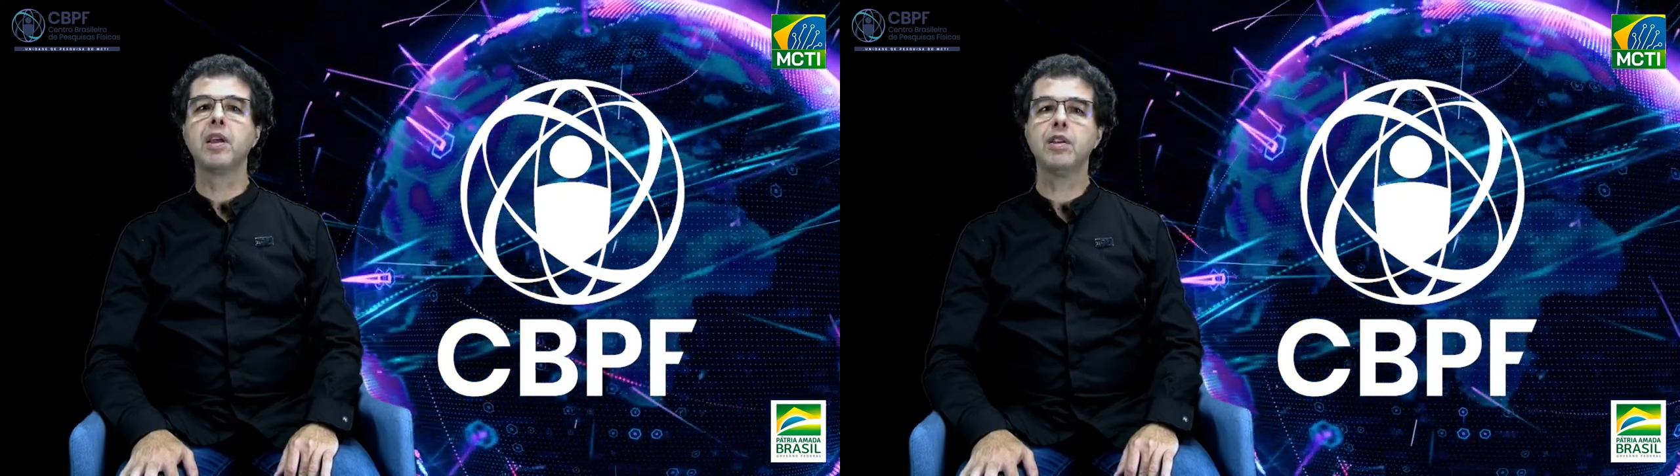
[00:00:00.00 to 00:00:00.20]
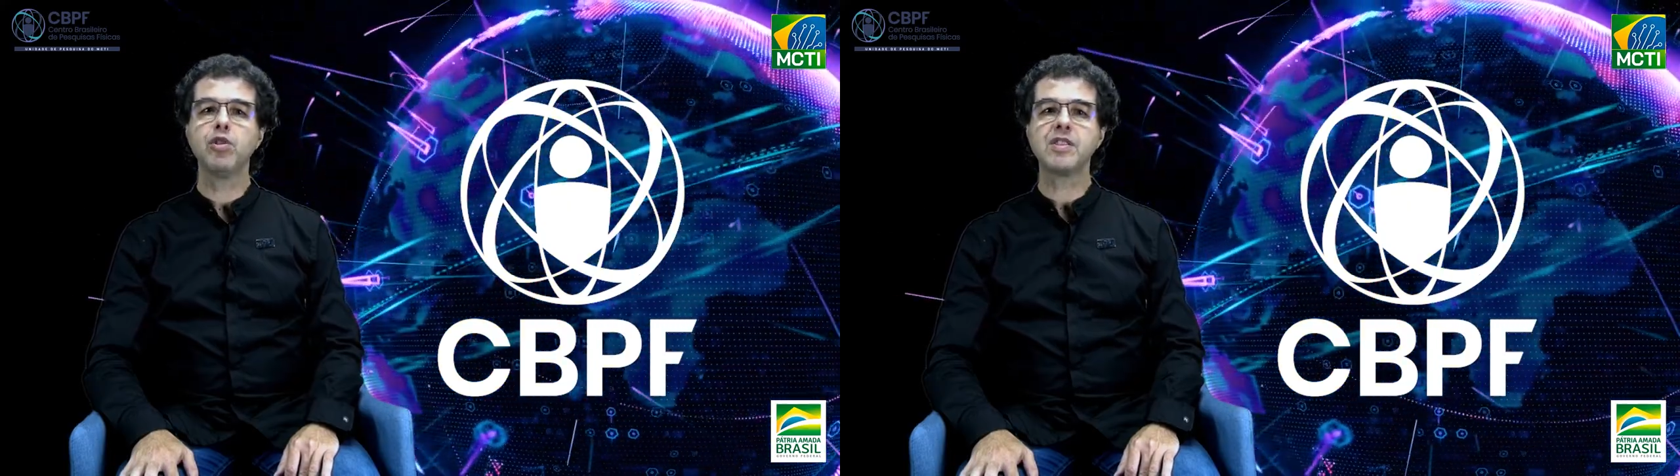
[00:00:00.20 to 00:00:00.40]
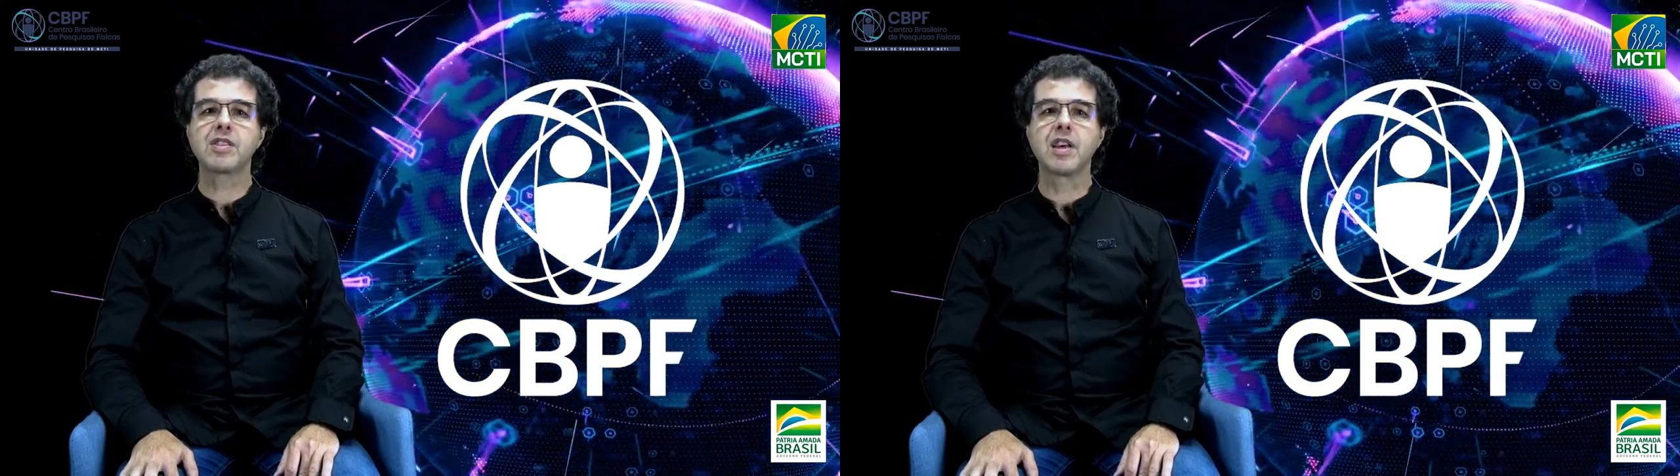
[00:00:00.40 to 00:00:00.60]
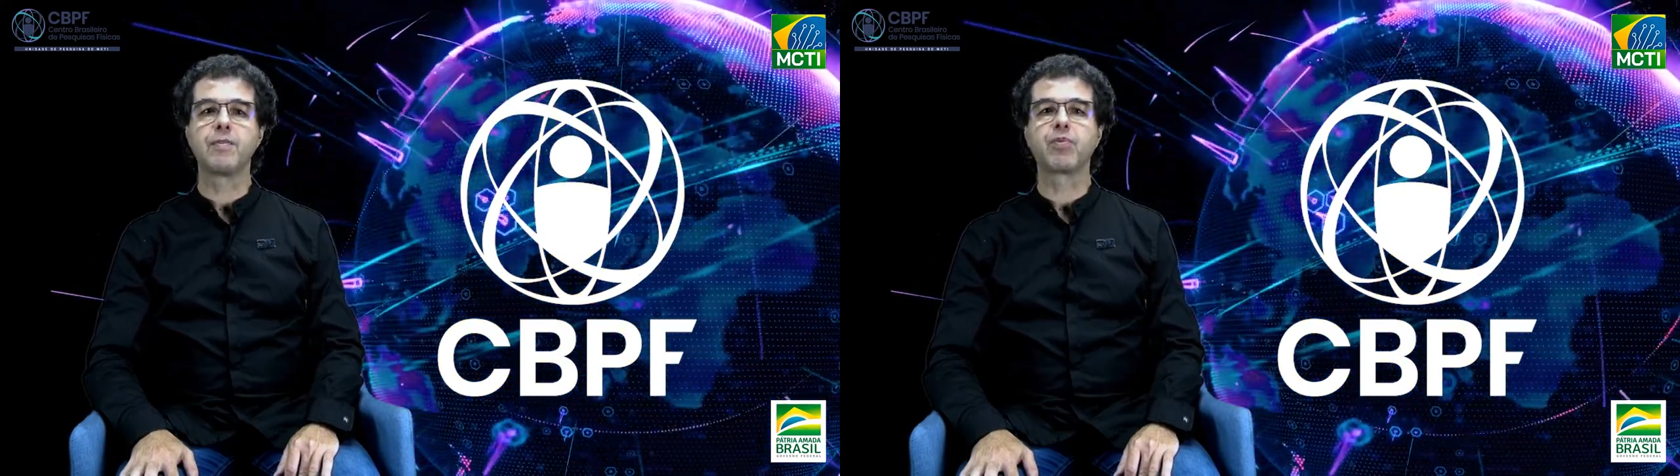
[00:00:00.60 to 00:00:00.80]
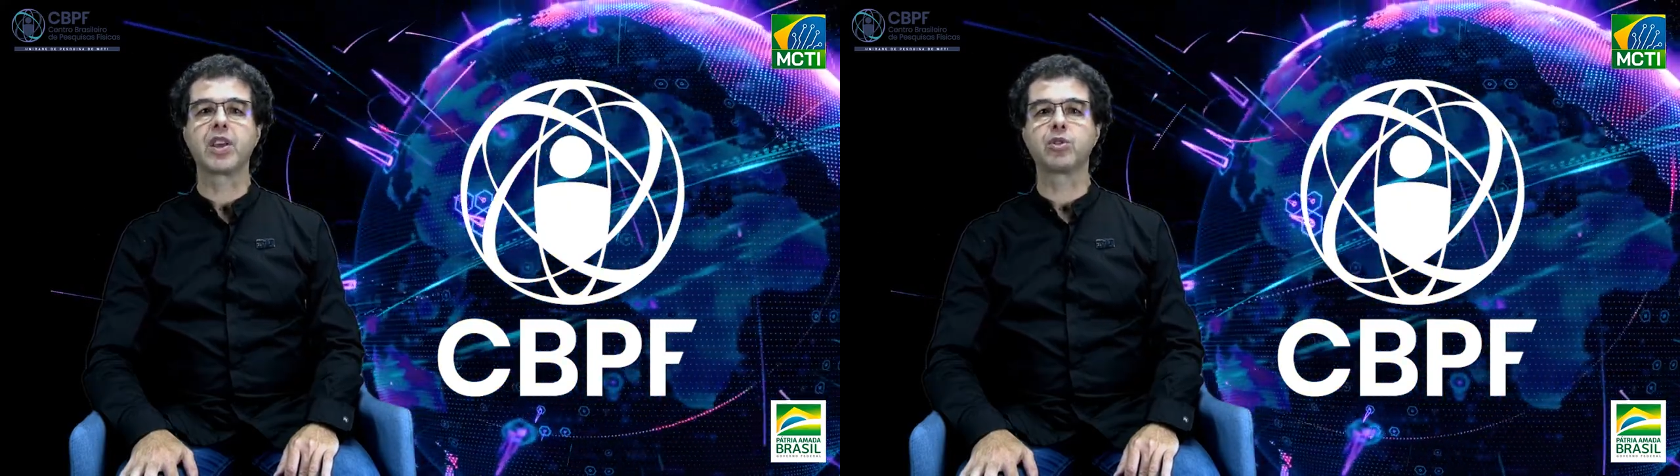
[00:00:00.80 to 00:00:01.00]
e você
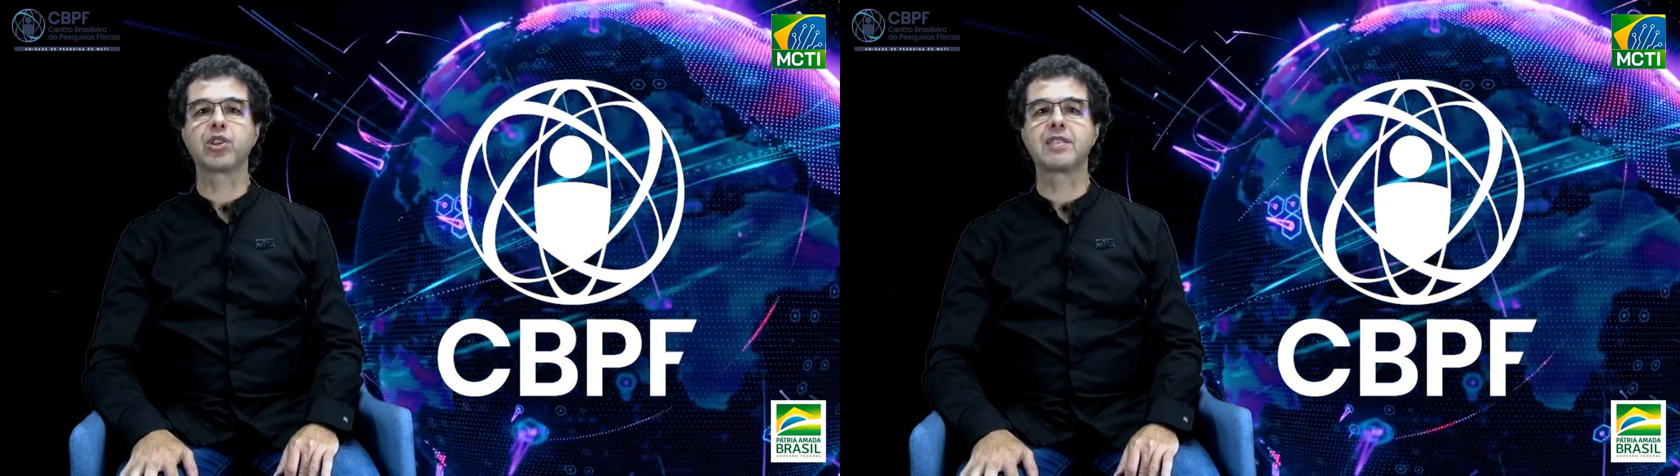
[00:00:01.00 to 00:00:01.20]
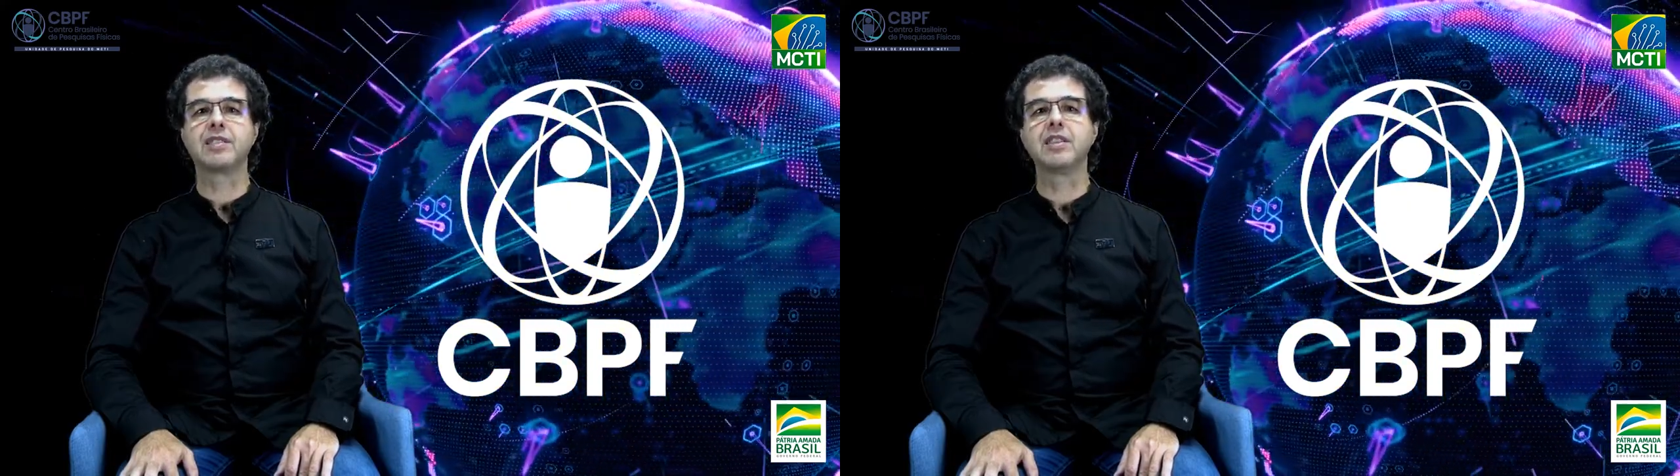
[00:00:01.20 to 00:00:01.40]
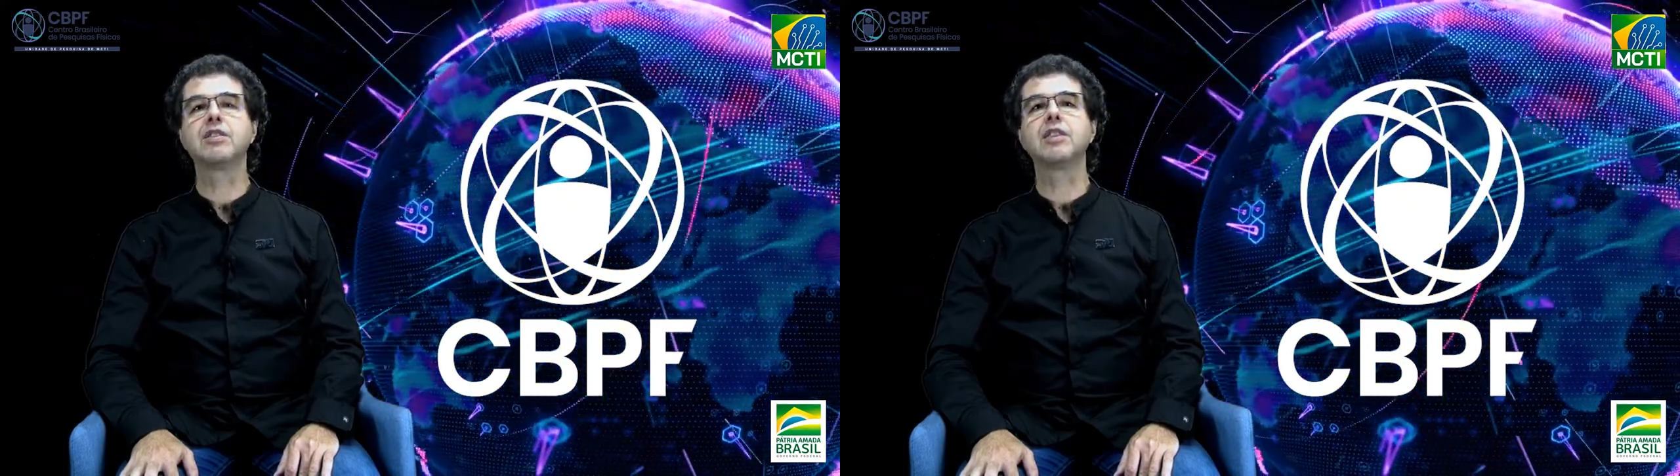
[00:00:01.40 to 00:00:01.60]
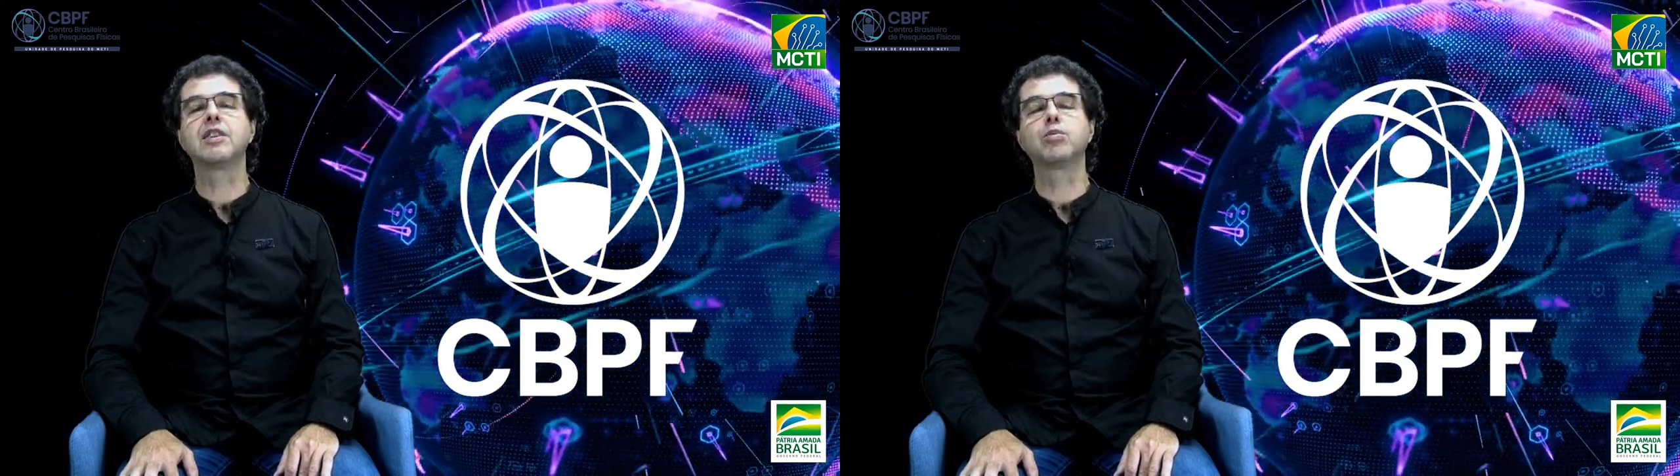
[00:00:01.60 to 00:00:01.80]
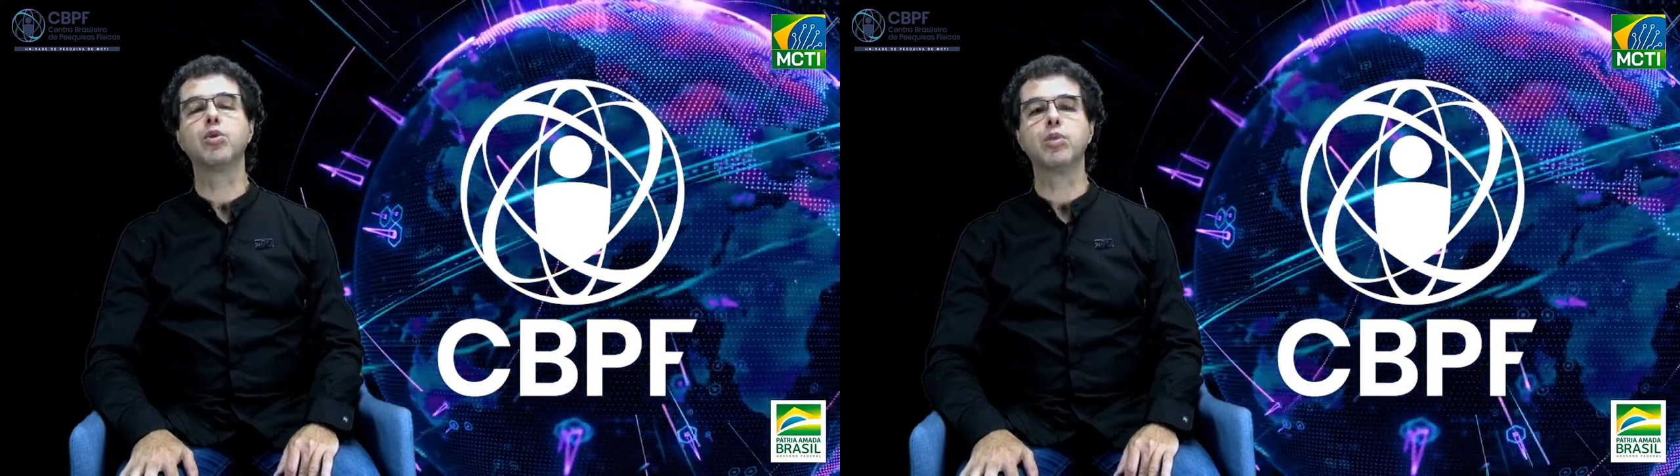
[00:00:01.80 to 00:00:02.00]
que nos assiste
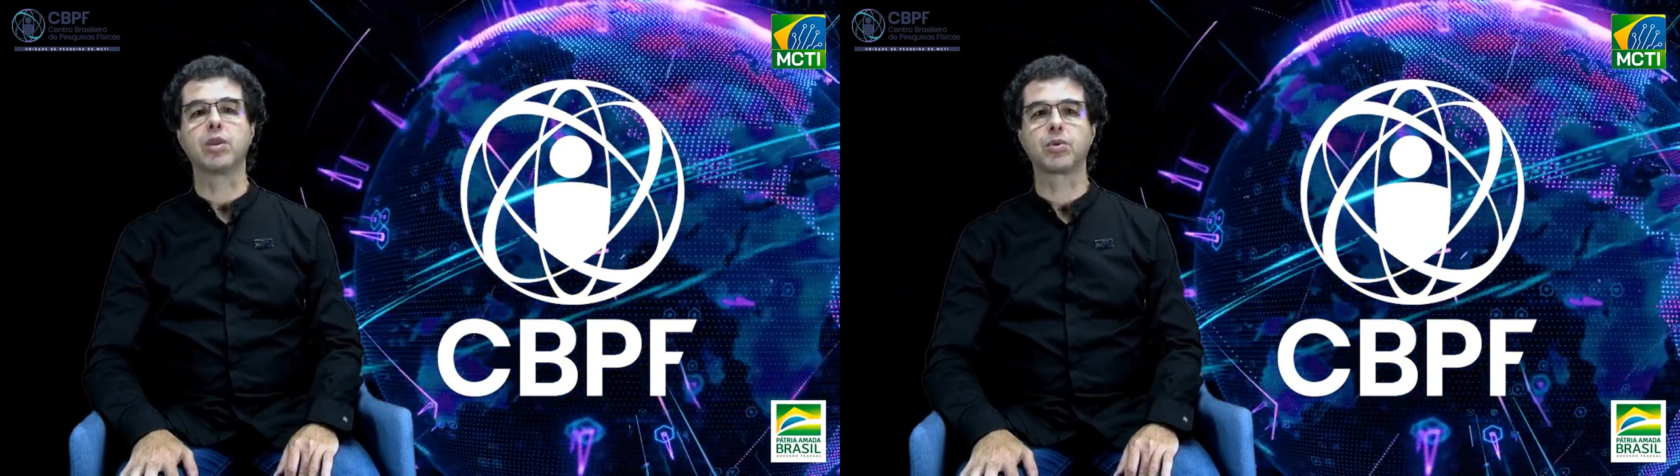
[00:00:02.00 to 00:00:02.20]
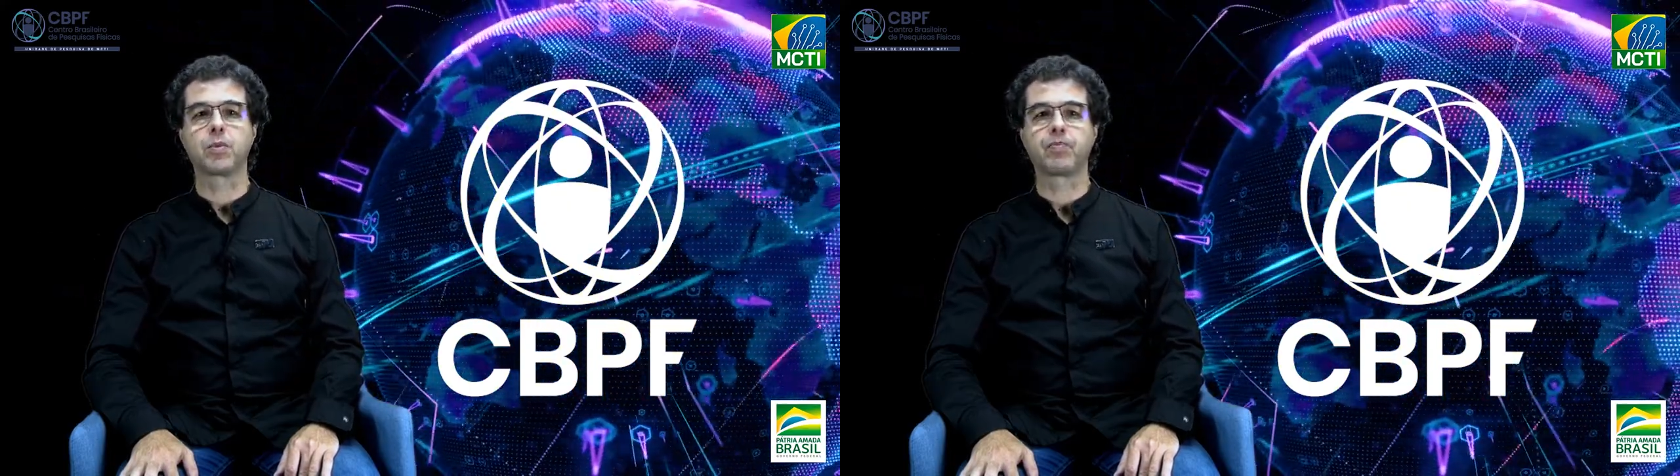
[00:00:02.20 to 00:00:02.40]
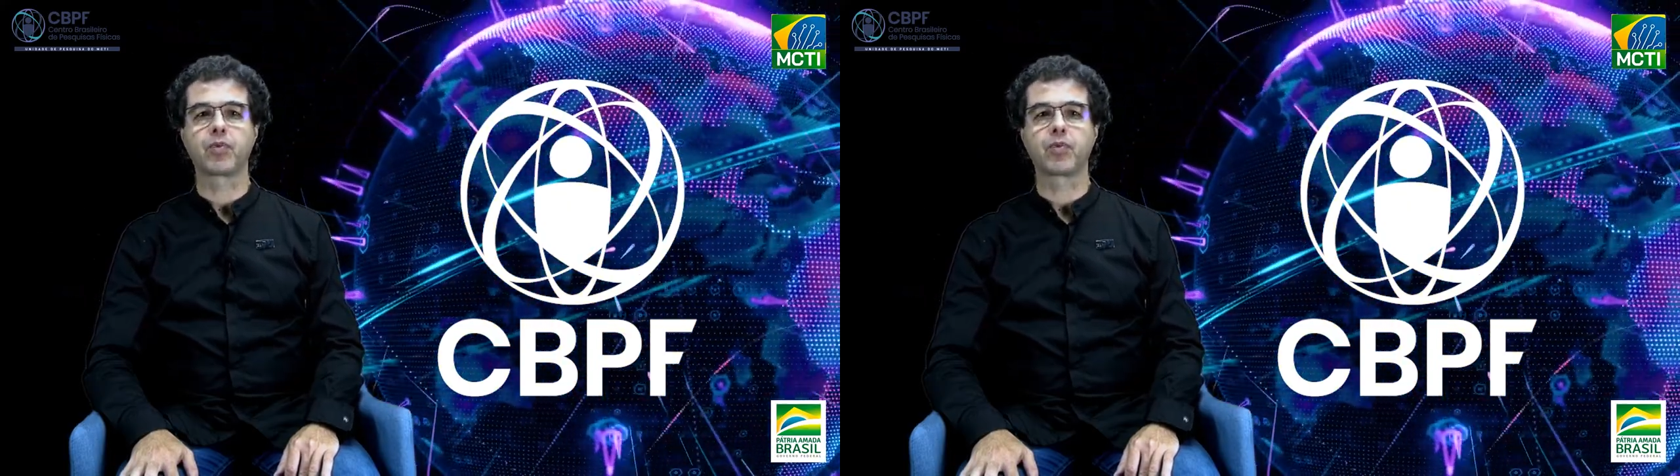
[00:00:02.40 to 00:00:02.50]
nesse momento.